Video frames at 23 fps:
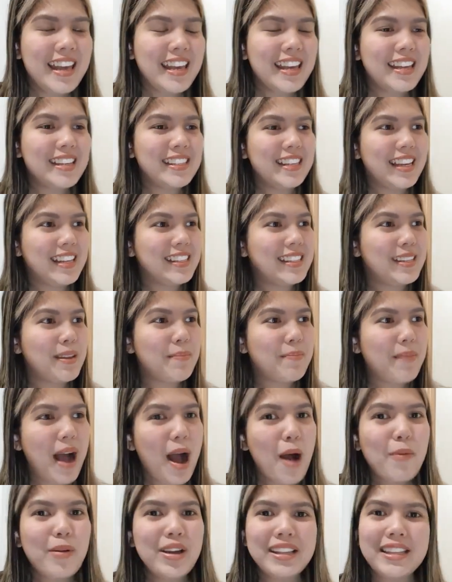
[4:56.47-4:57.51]
Kasi sa
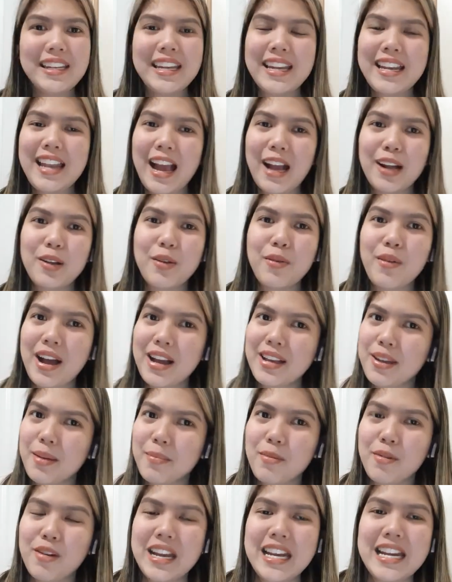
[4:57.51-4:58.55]
bawat ginagawa
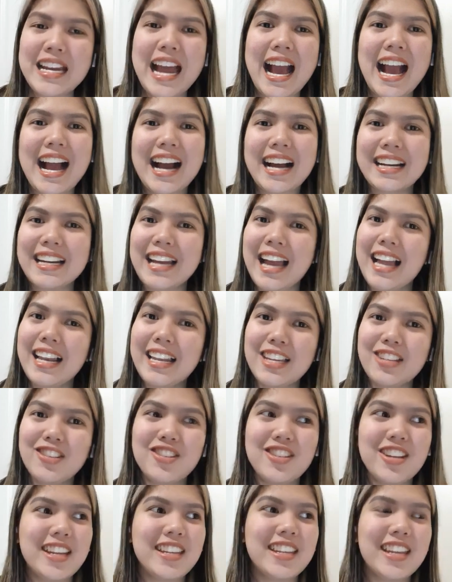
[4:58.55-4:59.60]
niya po,
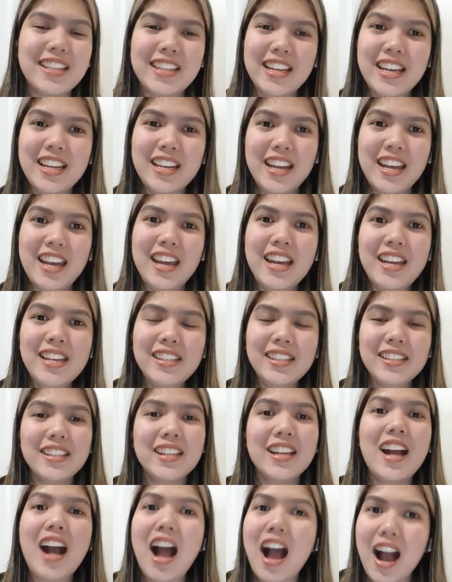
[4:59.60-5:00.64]
ina-acknowledge niya that it
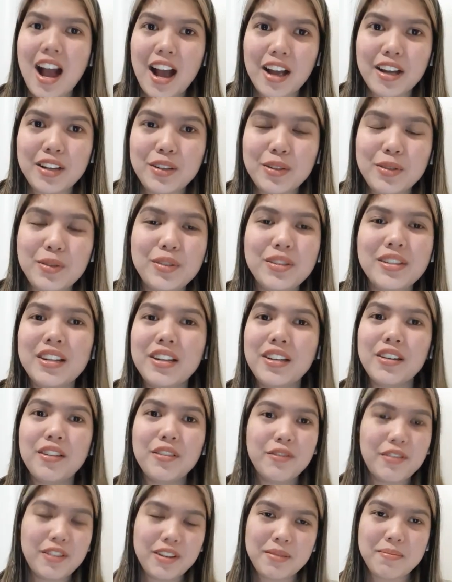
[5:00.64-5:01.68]
is God who
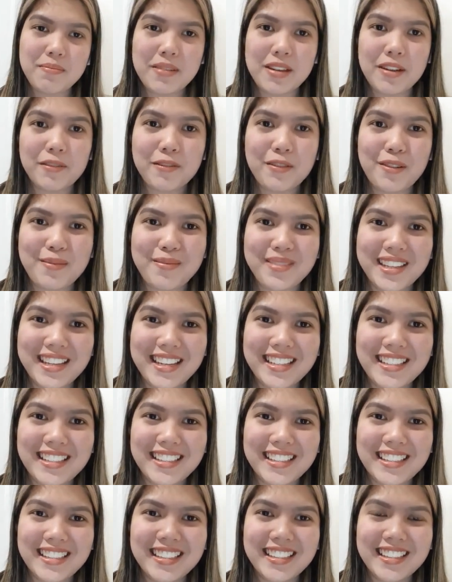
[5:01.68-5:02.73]
delivered me from this.
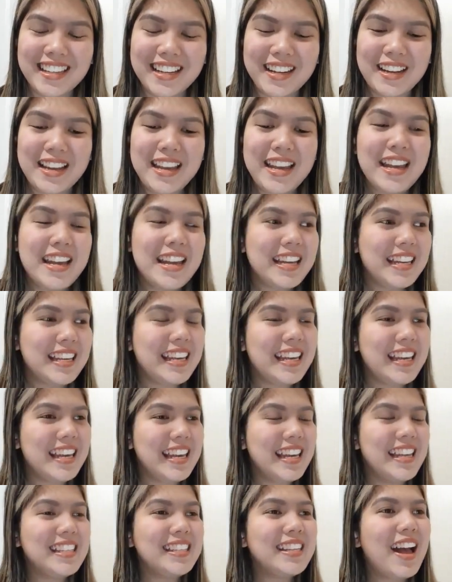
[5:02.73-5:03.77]

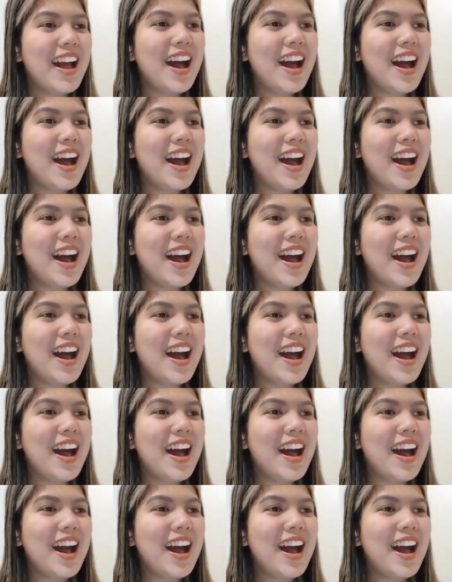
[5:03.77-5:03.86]
He is